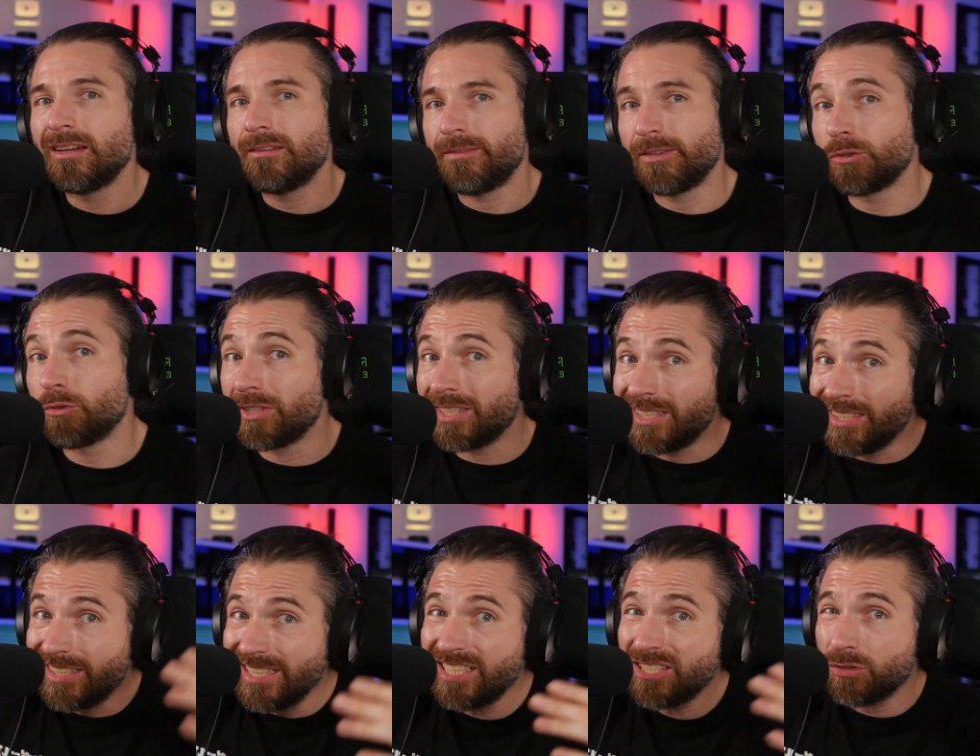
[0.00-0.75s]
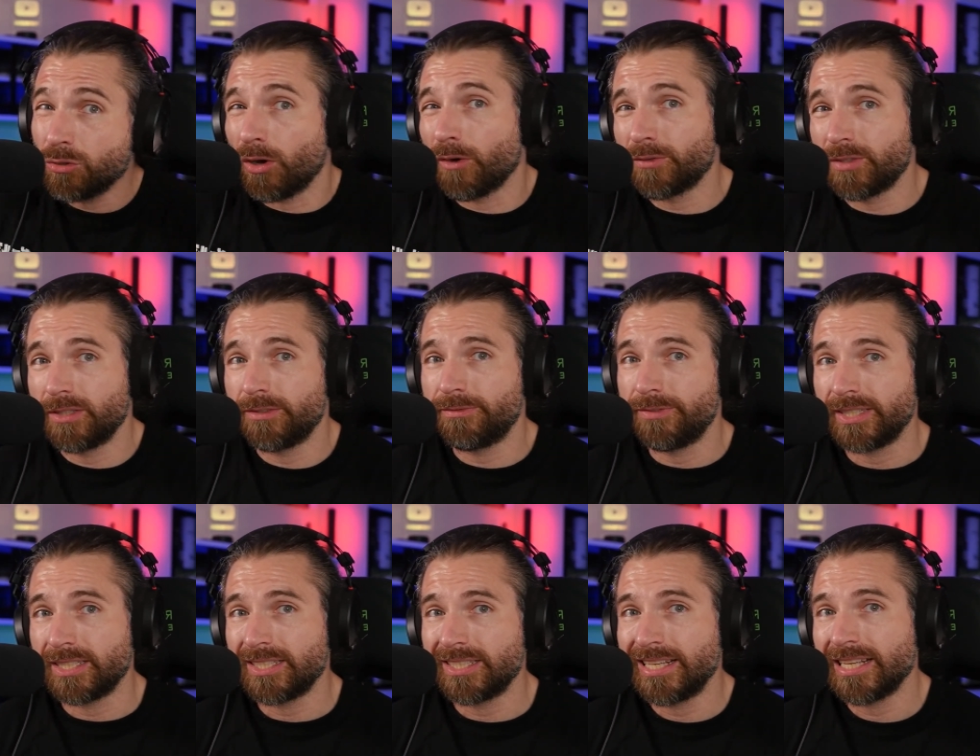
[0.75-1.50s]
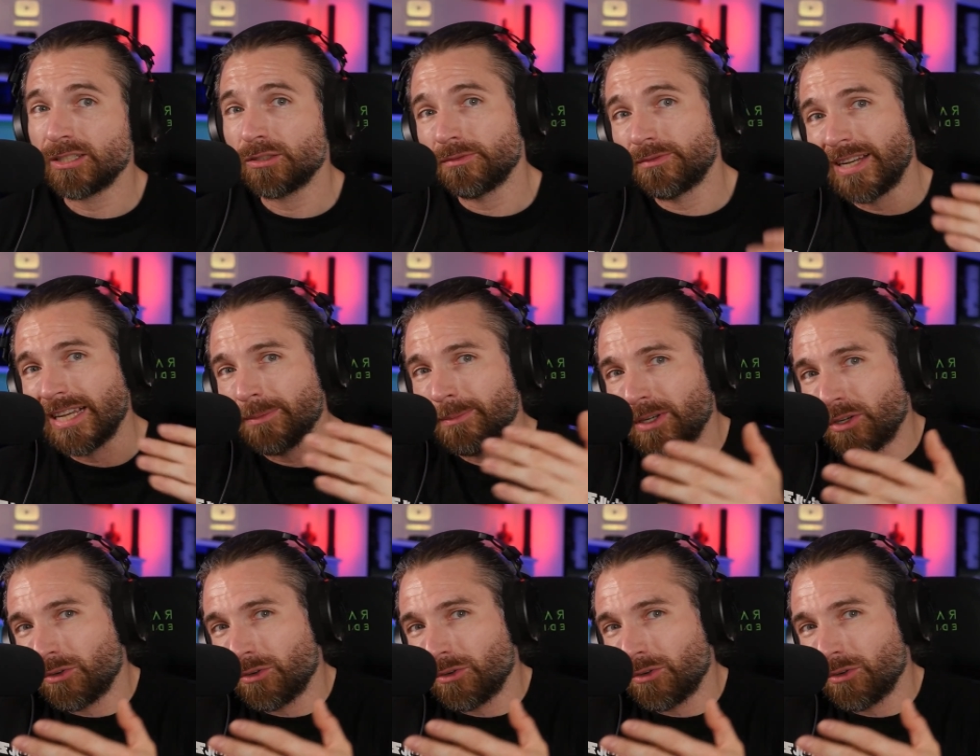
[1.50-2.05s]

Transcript: wenn du dich nicht so auf sie fixierst und vielleicht mal